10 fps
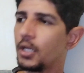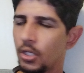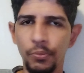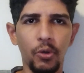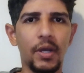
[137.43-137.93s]

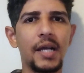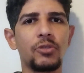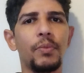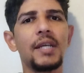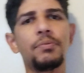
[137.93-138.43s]
que no meu
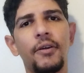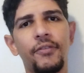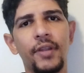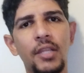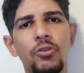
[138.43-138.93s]
caso mais para
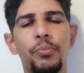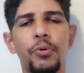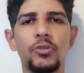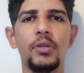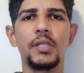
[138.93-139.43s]
frente eu
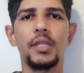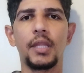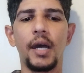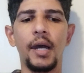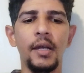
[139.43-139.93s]
posso
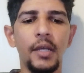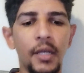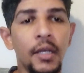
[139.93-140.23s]
solicitar